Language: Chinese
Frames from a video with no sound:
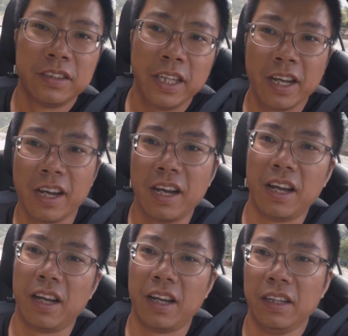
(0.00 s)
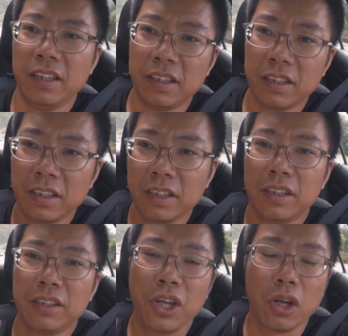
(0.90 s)
这个
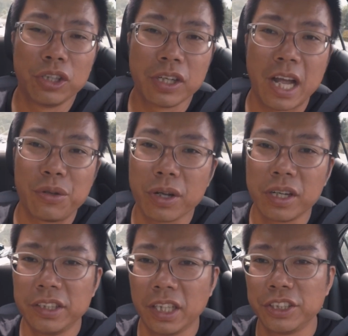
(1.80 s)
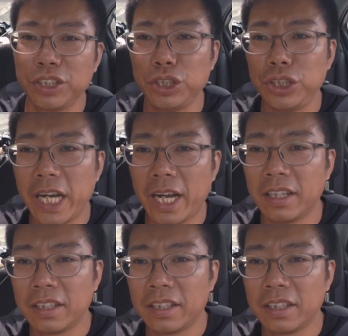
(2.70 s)
吊绳感觉更像是自驾。